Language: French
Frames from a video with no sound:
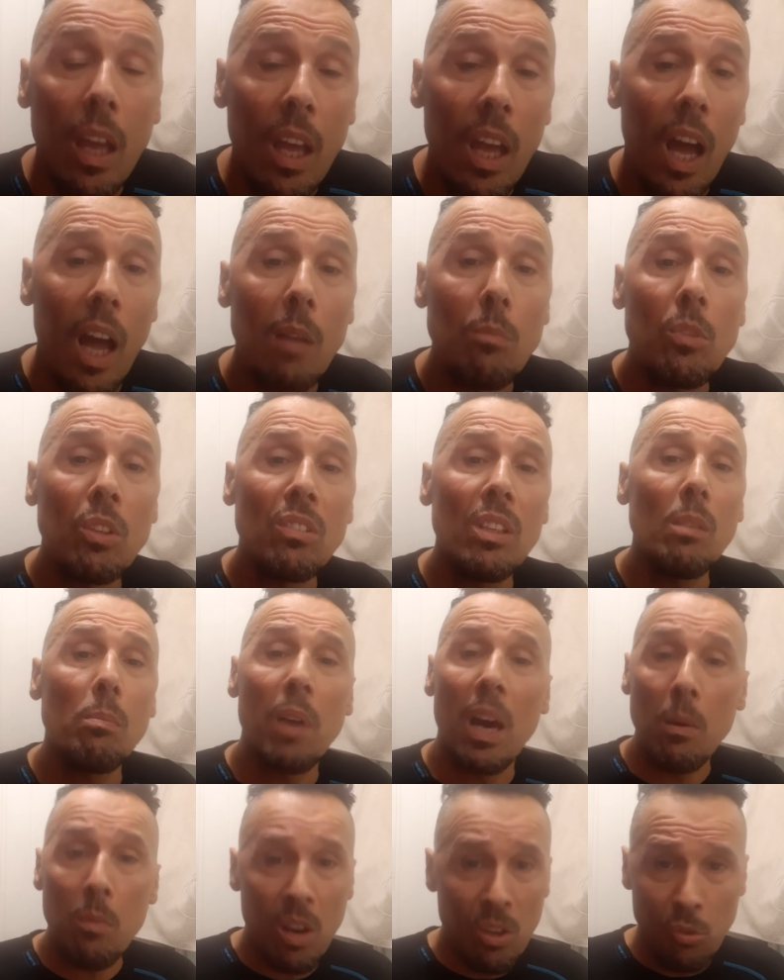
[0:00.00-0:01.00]
elle me dit,
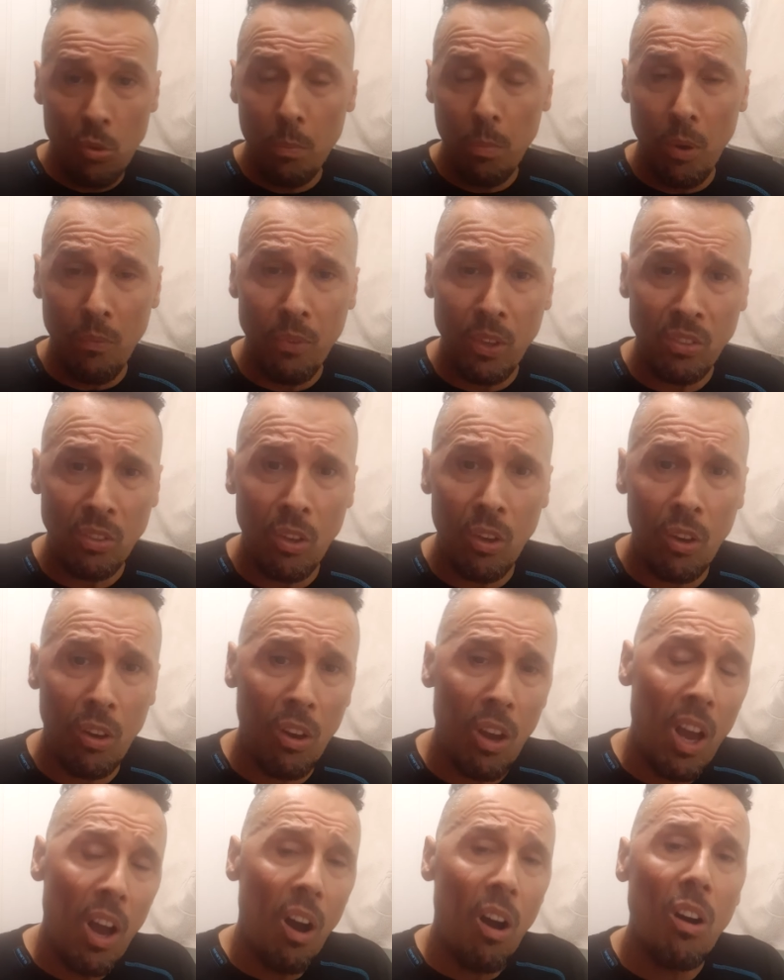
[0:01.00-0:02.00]
ben moi je suis professeur euh,
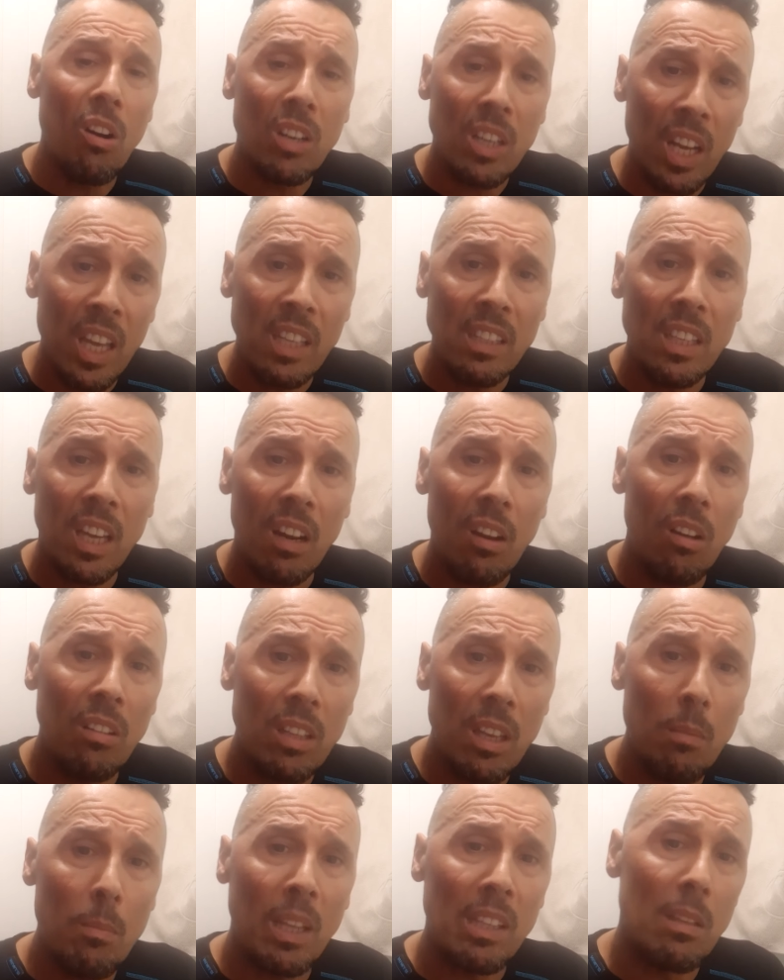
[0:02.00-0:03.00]
anglais,
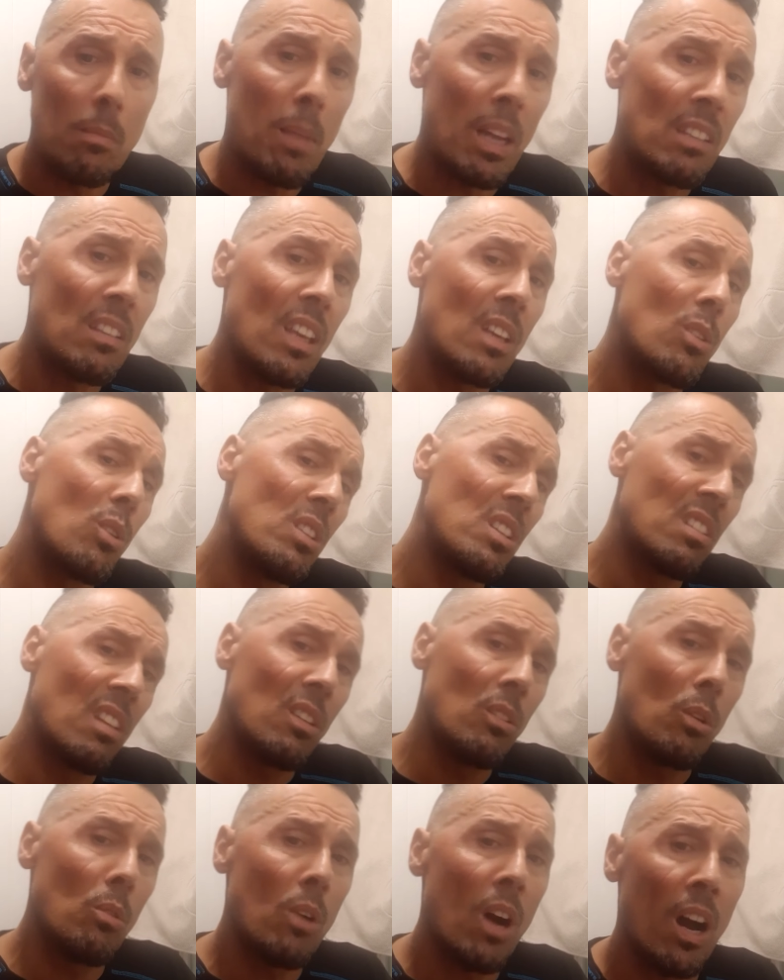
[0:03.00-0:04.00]
néerlandais, mathématiques au lycée
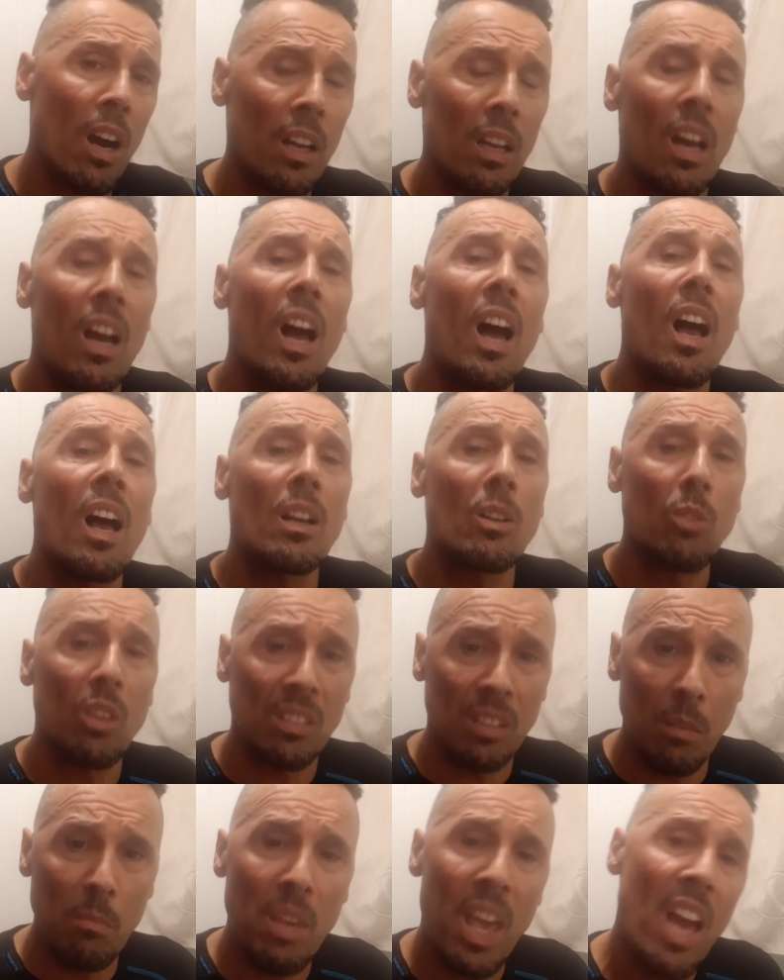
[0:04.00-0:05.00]
de Waal. Ah, quoi,
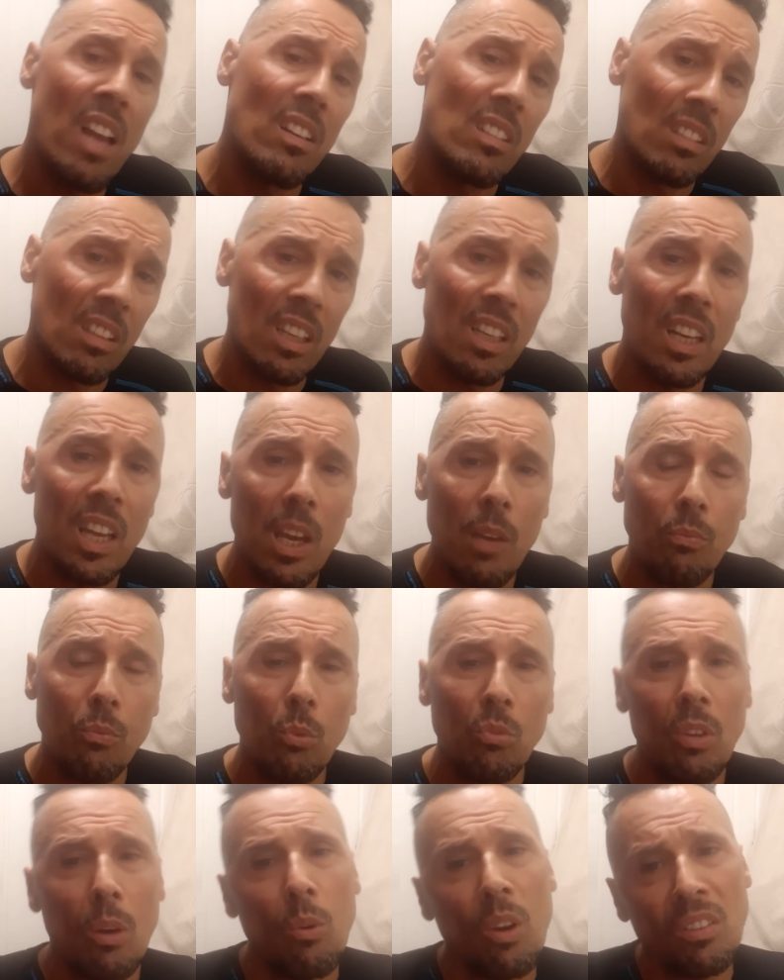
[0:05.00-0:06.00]
c'est bien les élèves, tout
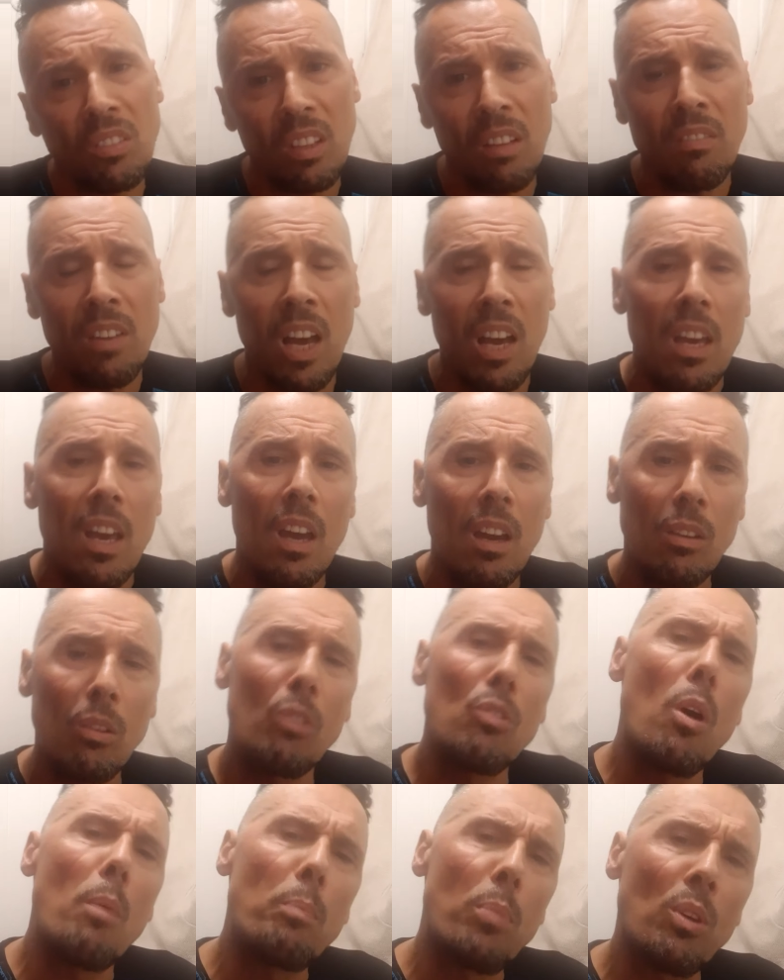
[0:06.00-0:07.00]
ça. Ouais, ça va. Il y
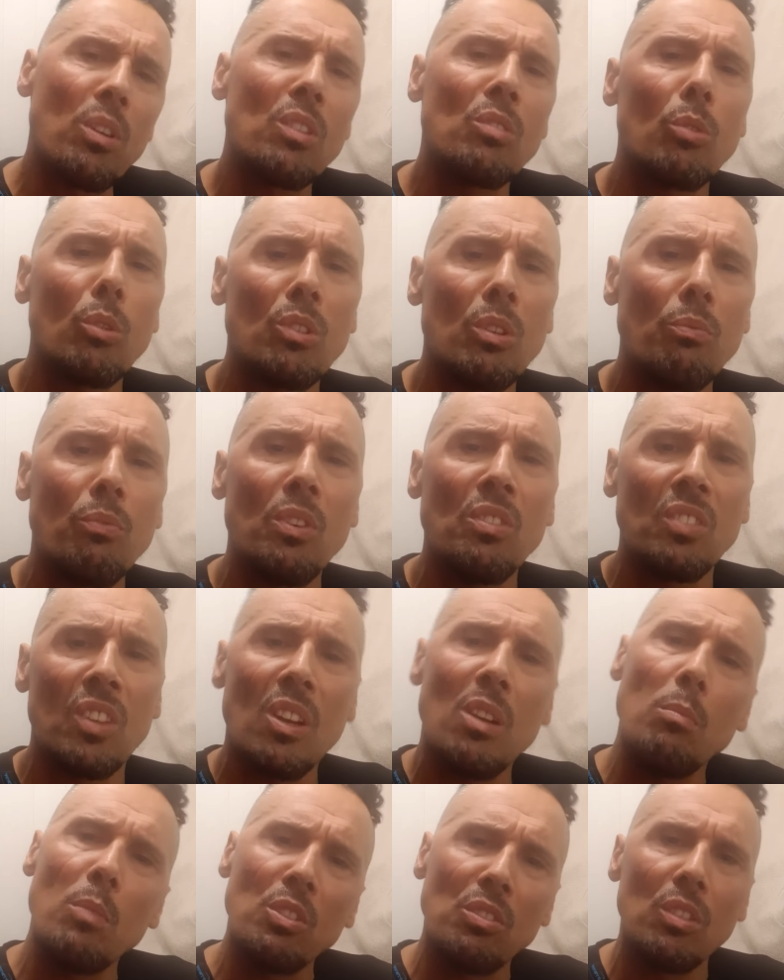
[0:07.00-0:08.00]
en a un peu qui sont
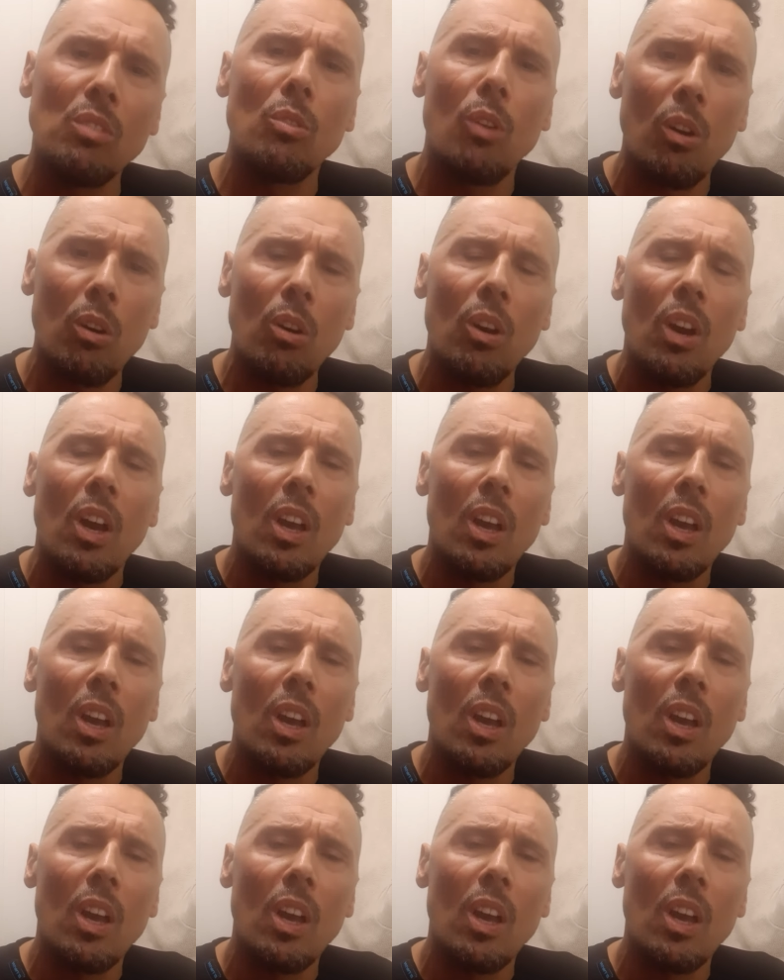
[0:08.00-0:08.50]
difficiles, mais sinon,